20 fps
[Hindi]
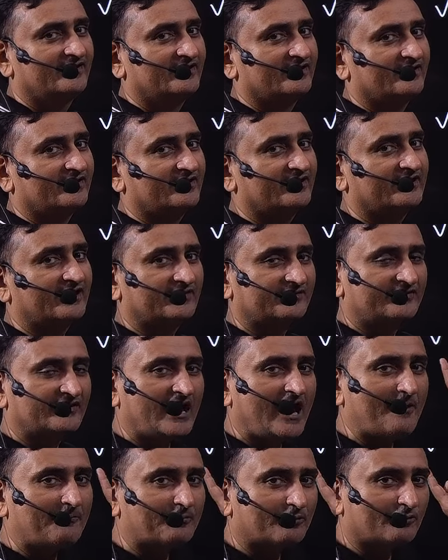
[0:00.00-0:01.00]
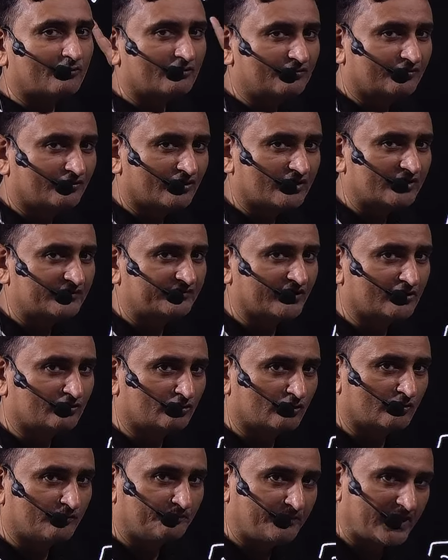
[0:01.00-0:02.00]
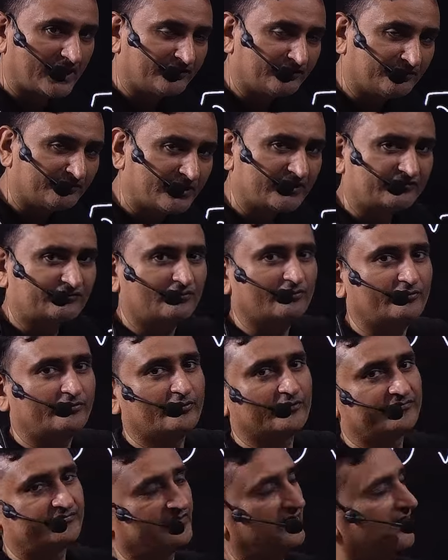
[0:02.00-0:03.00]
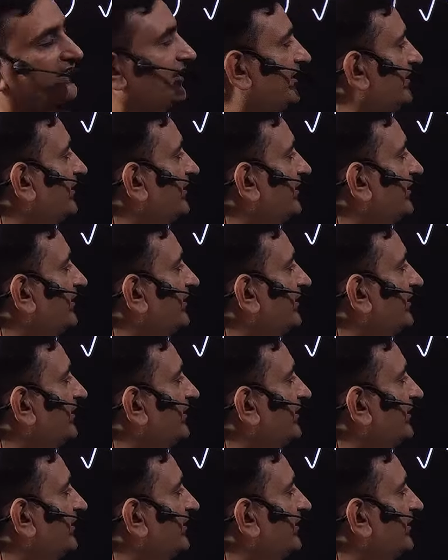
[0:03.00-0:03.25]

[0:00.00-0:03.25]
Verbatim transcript: कि यदि आप रूट फोर इजकल टू प्लस माइनस टू सोचते हैं